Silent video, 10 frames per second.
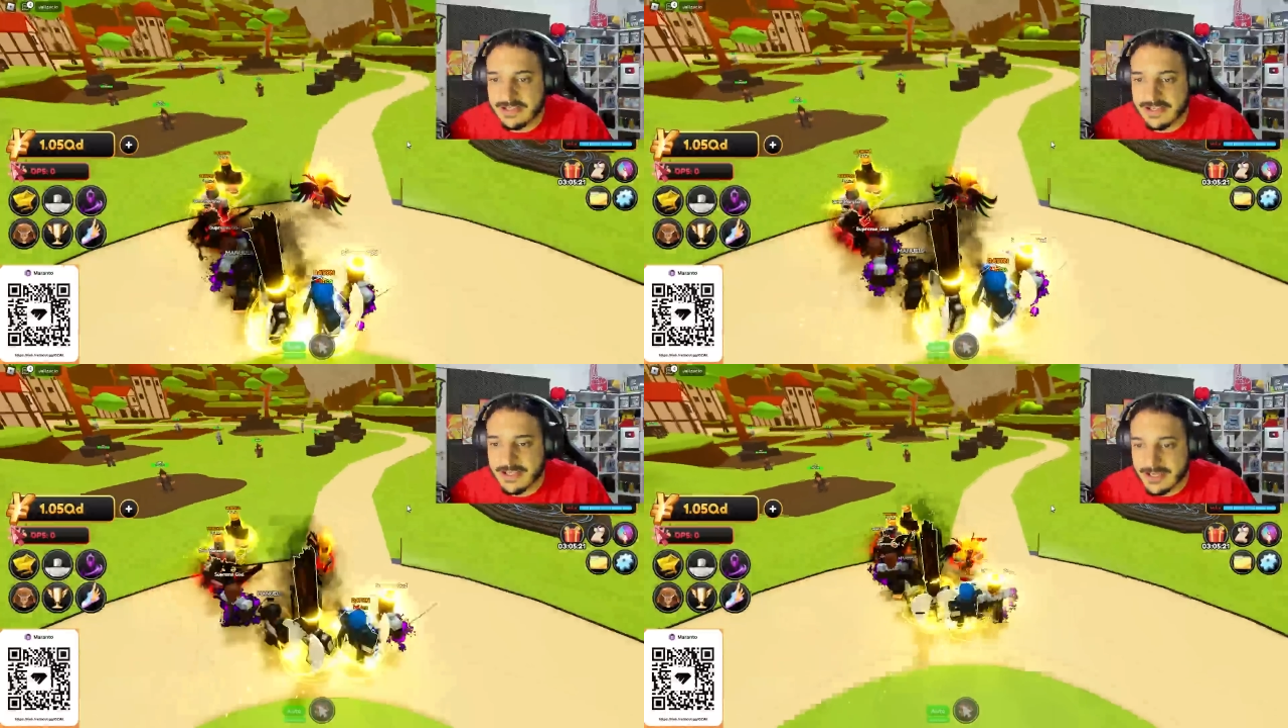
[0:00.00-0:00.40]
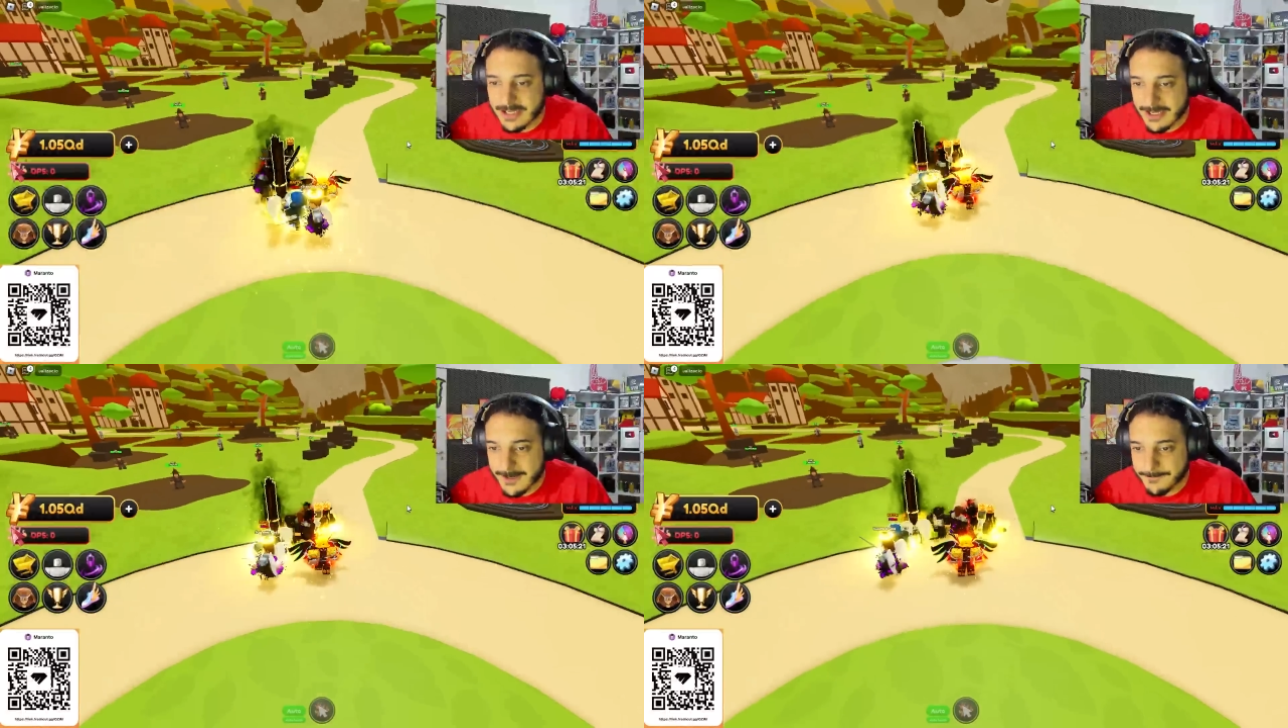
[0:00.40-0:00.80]
Eh,
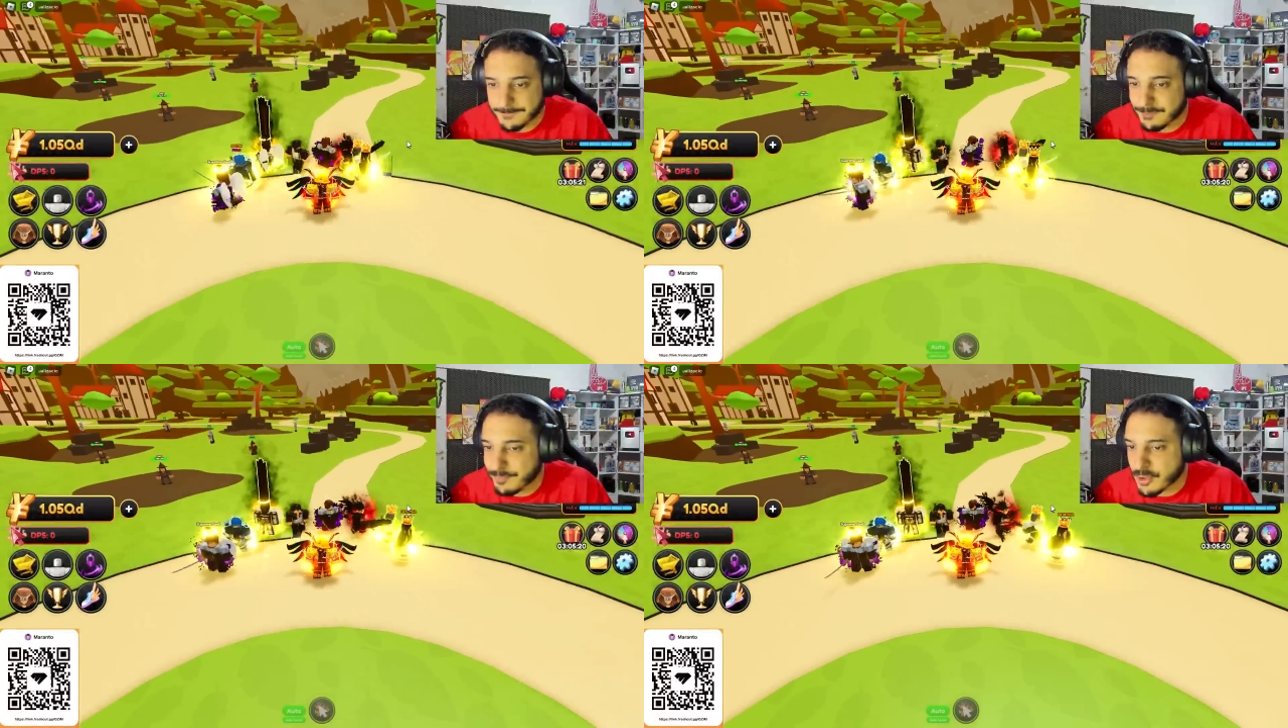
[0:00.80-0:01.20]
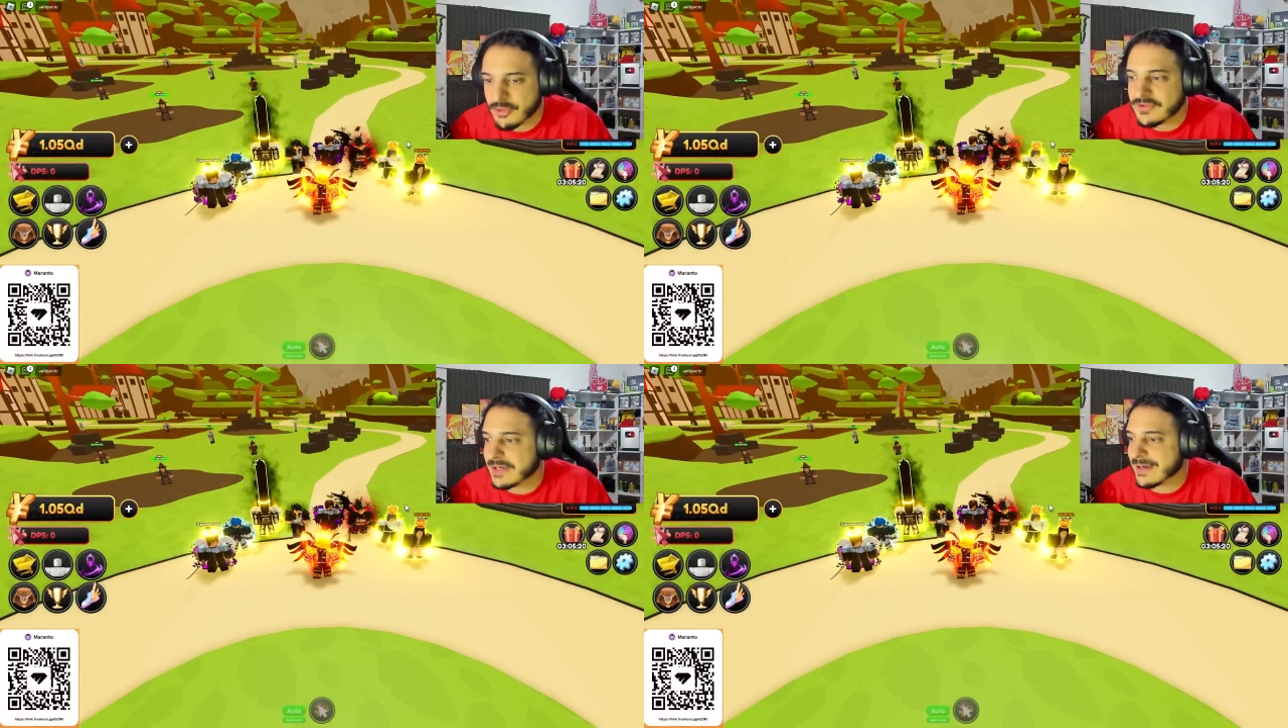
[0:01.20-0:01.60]
Em, ¿Por
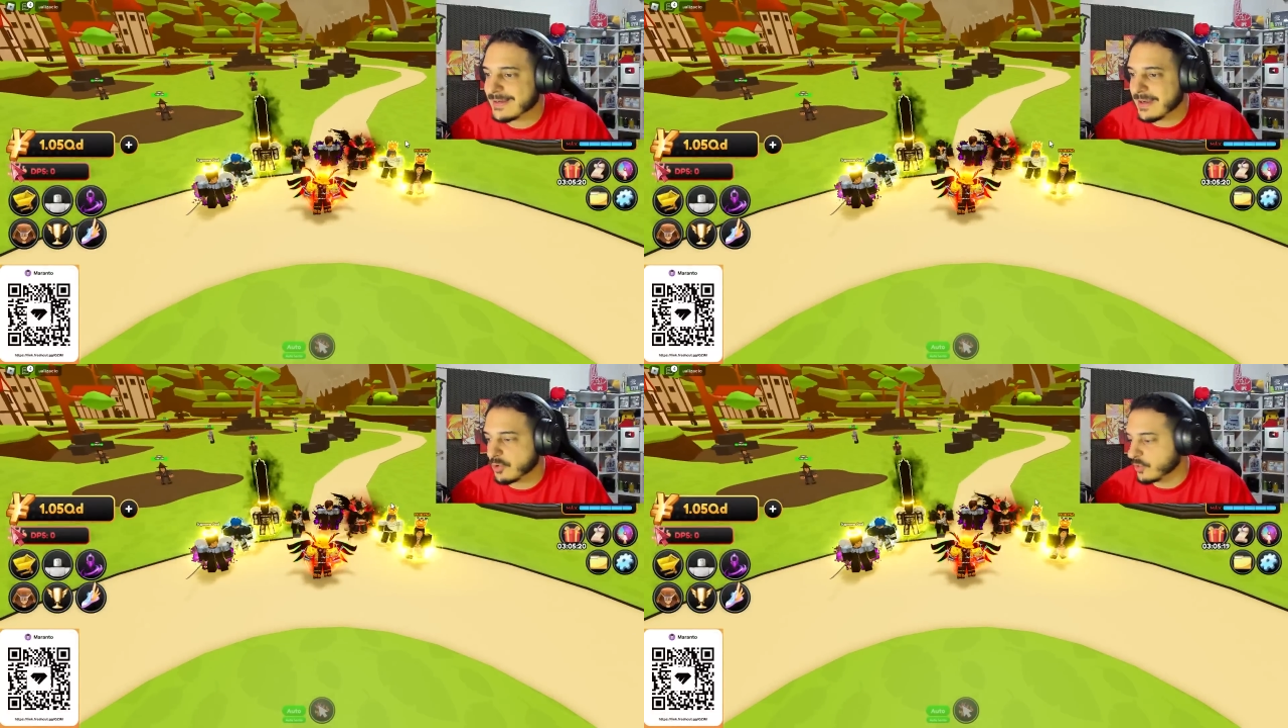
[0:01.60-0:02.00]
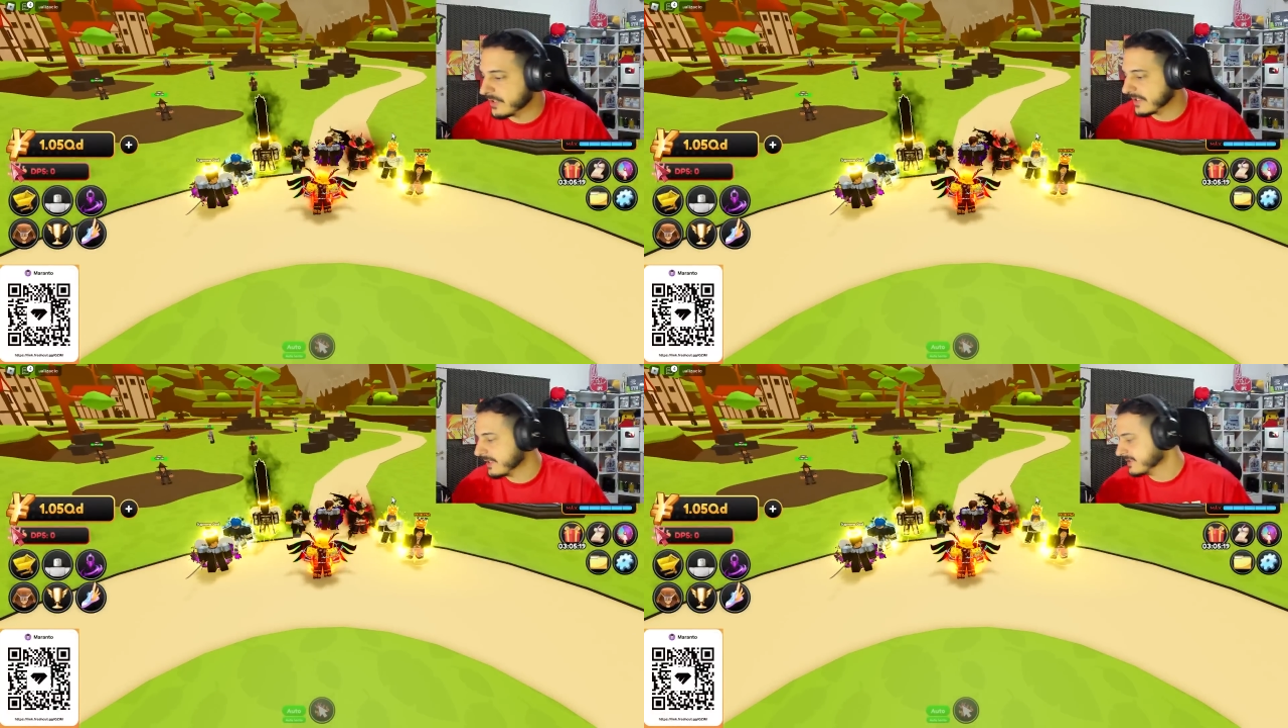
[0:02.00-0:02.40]
dónde arrancamos,
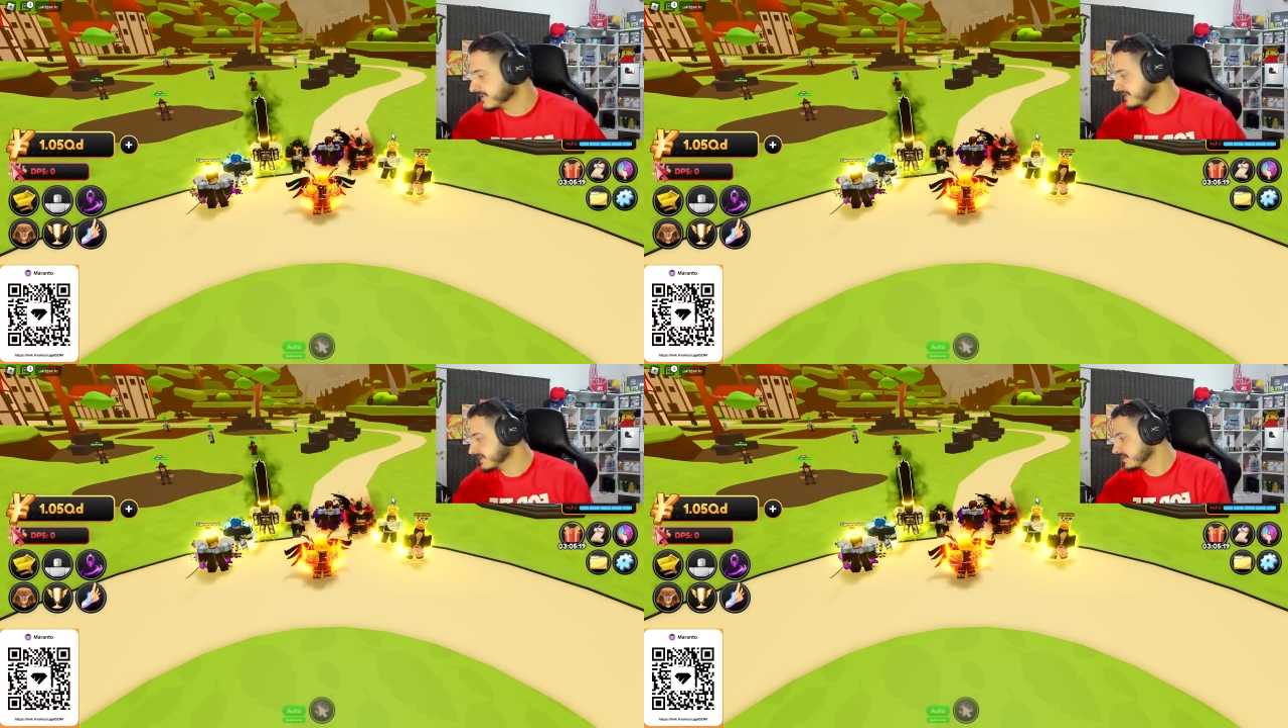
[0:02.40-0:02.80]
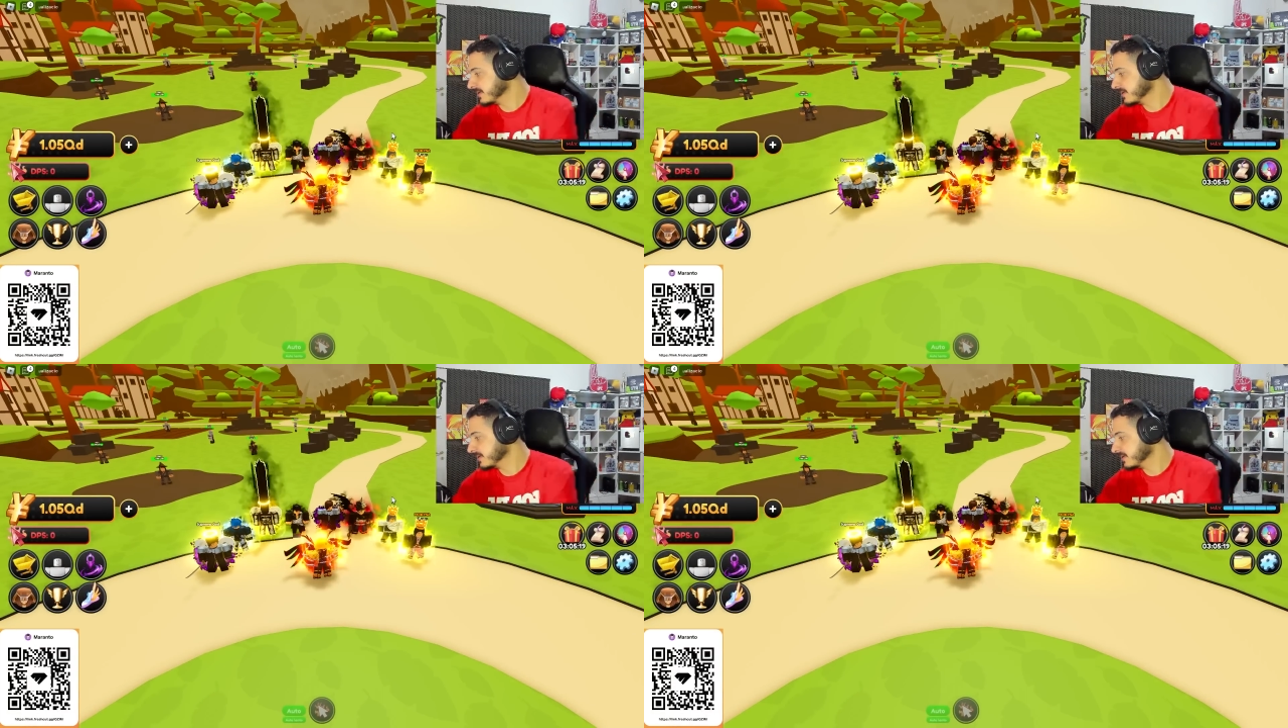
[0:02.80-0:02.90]
Weekly? ¿Qué decís?